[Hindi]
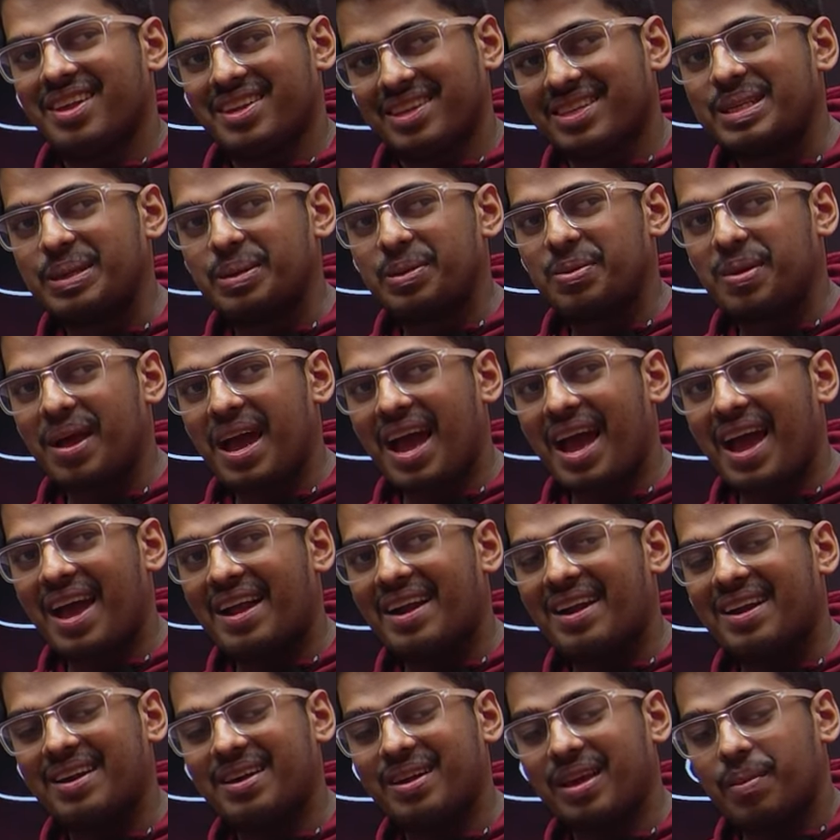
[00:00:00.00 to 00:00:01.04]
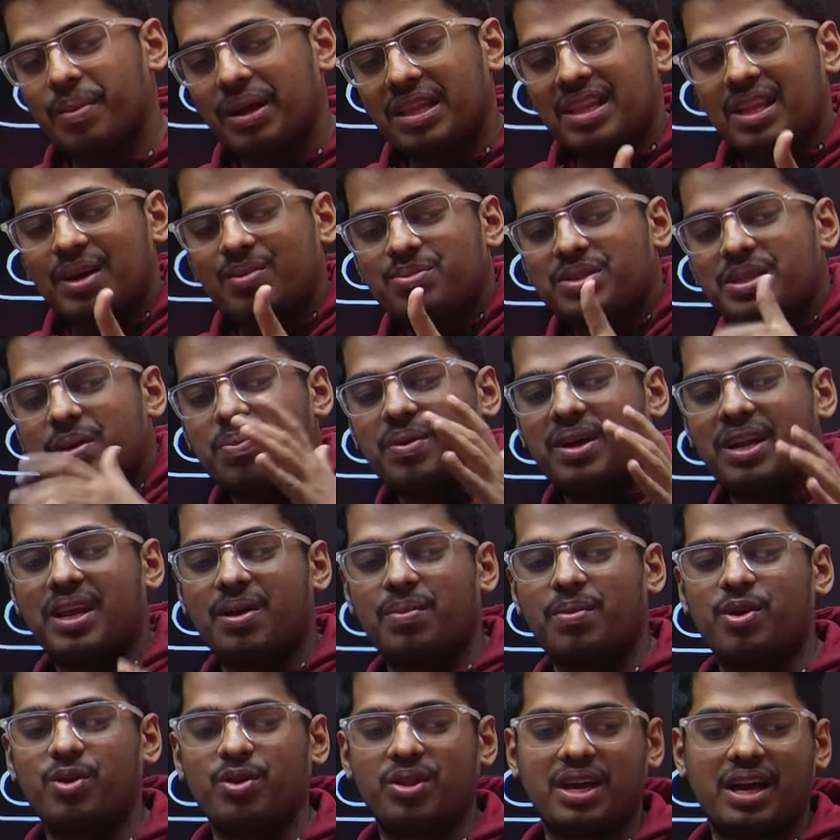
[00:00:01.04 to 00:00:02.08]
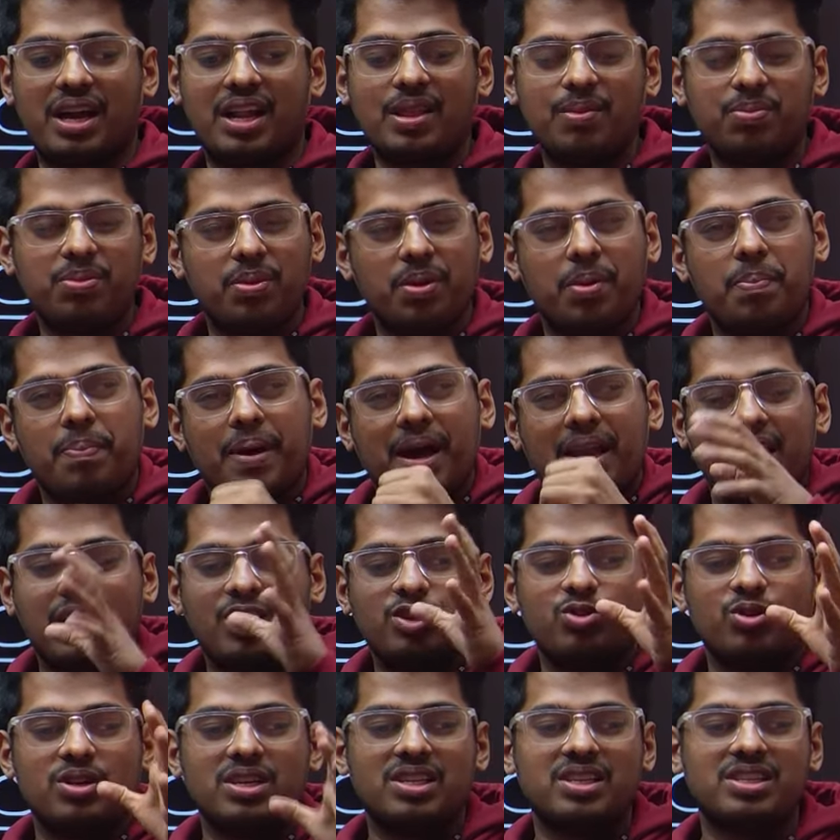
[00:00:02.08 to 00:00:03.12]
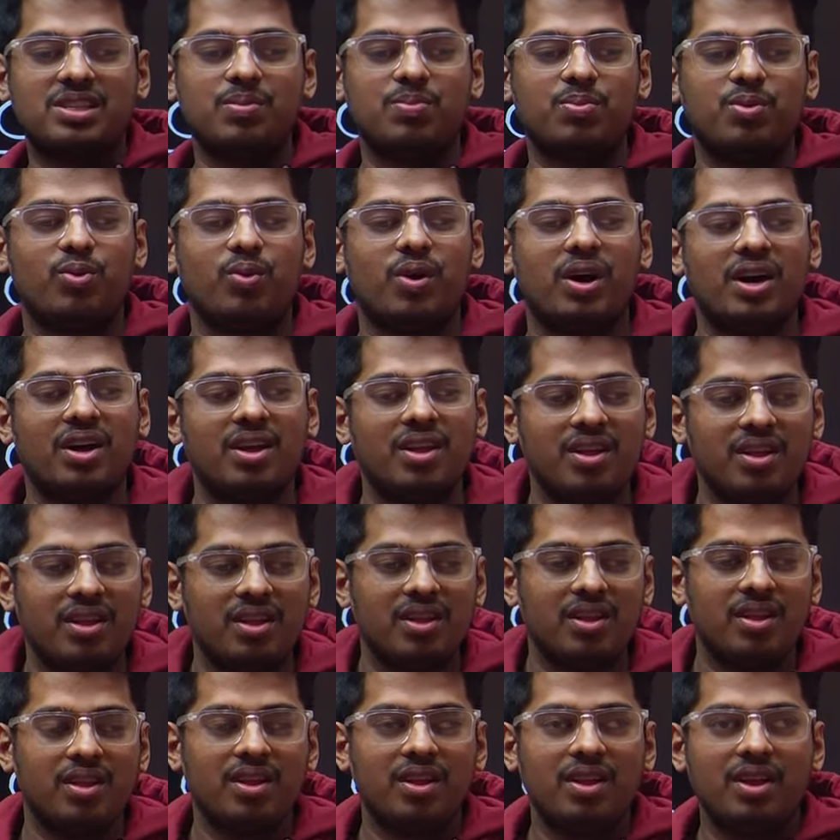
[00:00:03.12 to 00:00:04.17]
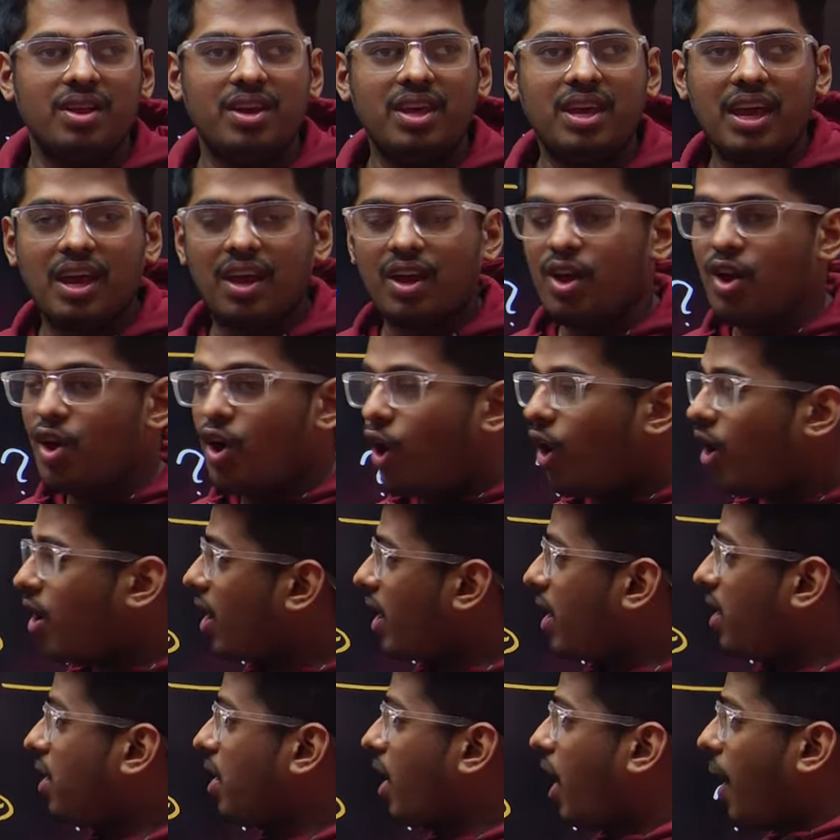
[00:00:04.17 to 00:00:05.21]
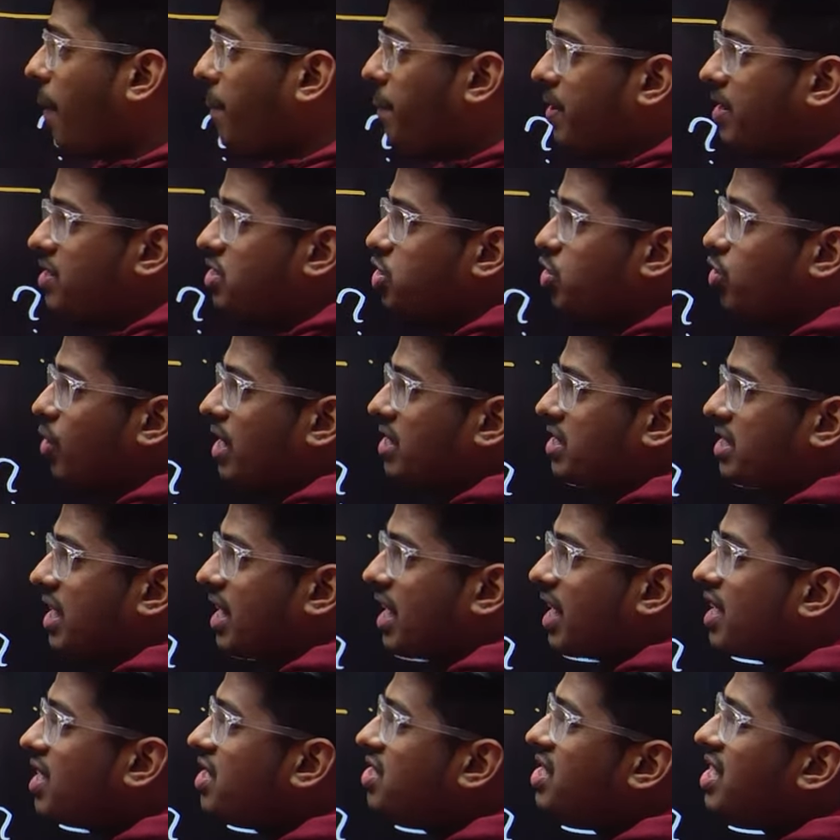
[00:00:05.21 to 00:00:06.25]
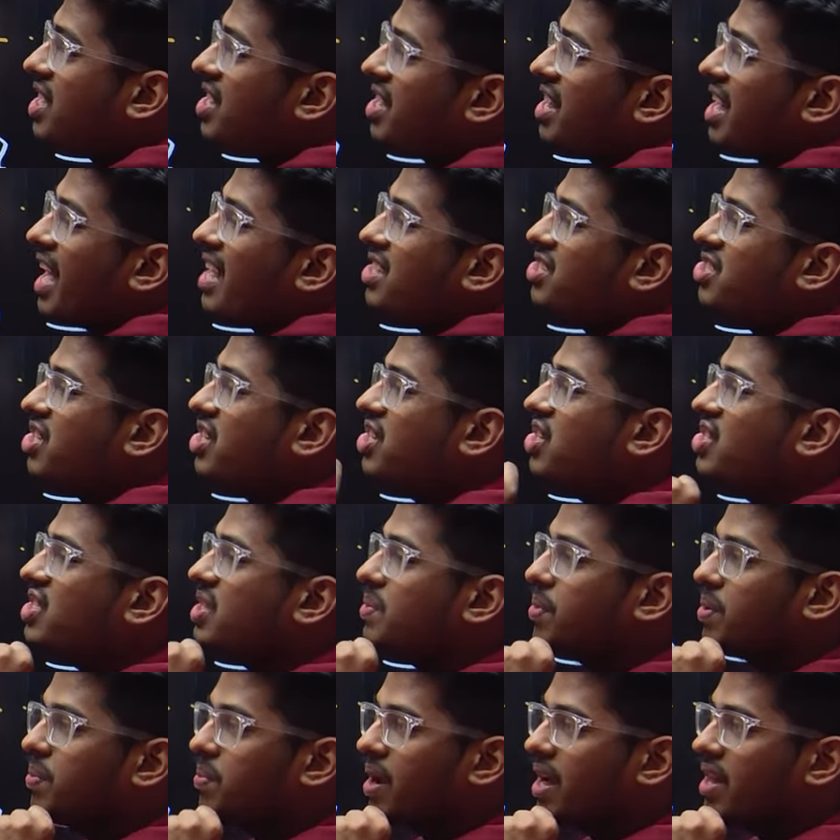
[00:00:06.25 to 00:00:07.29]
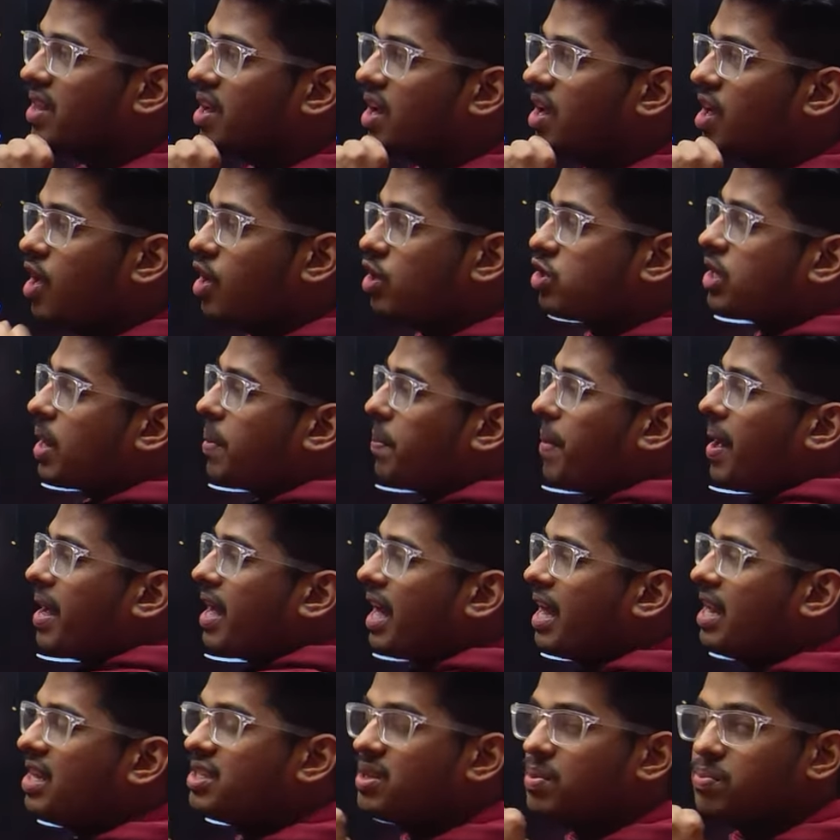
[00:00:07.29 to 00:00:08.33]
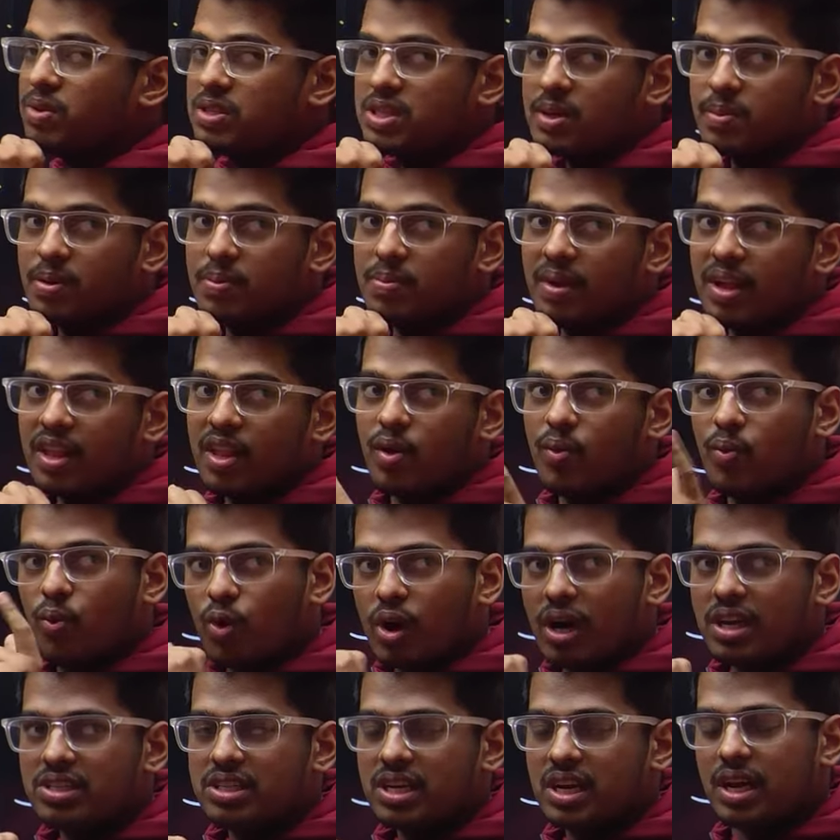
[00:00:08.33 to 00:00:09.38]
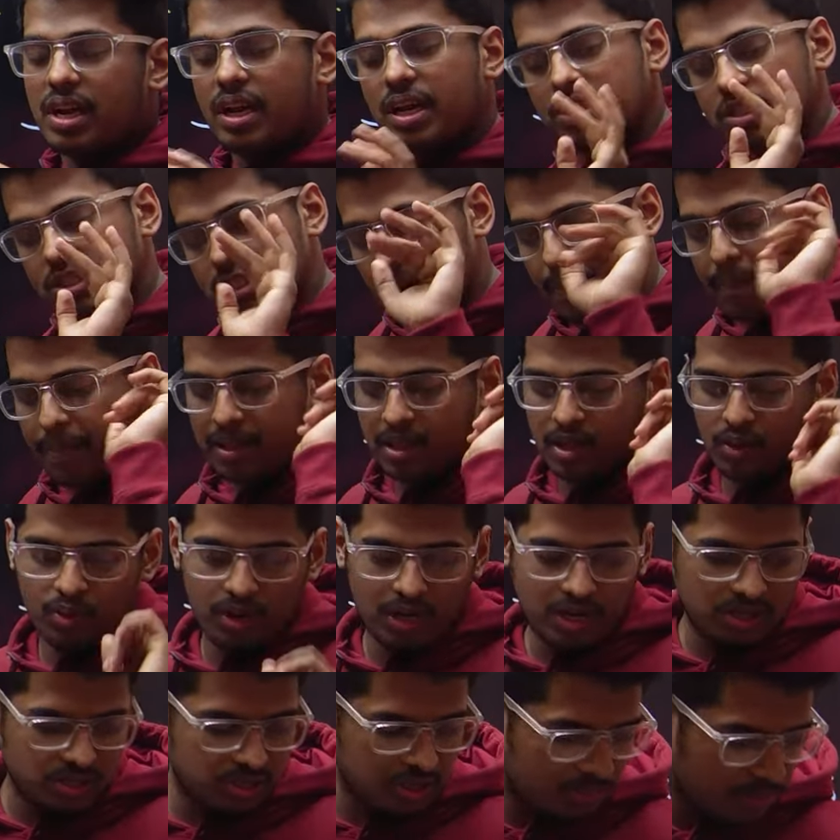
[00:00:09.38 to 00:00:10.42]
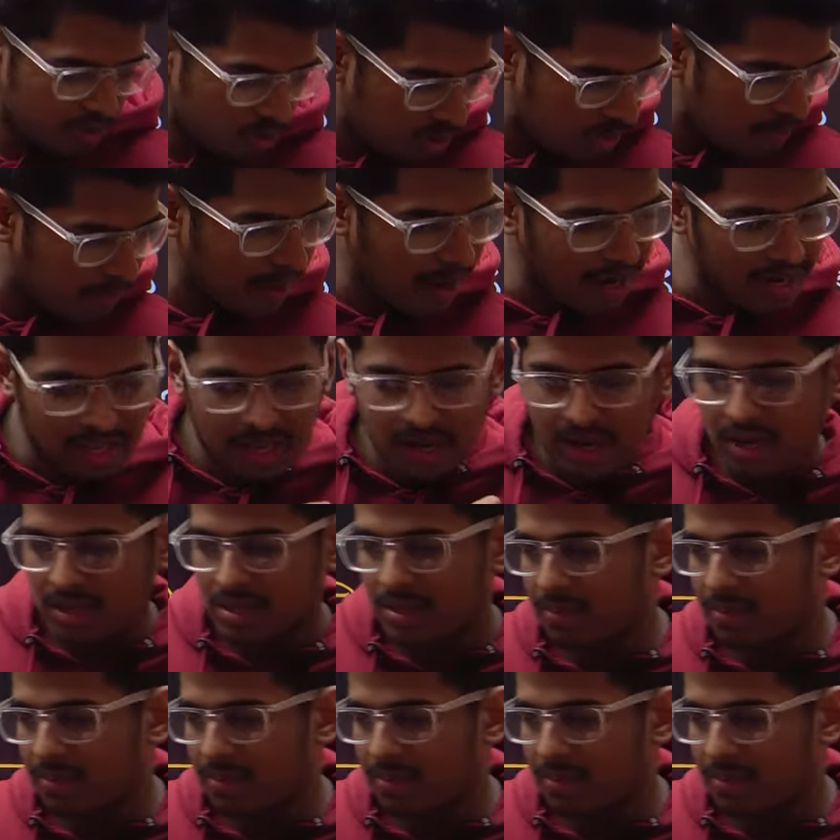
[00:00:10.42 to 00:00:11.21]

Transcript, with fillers: समझ में आया एक बार थम्सअप करके मेरे को दिखाना तब तो मैं पानी का छोटा सा सिप लूंगा ठीक है और अब किसी को ऐसा रहेगा कि सर रिएक्शन नहीं समझ में आता सर मैकेनिज्म नहीं समझ में आता वो कैसे करेगा सब बताऊंगा टेंशन मत तो पानी हल्का सा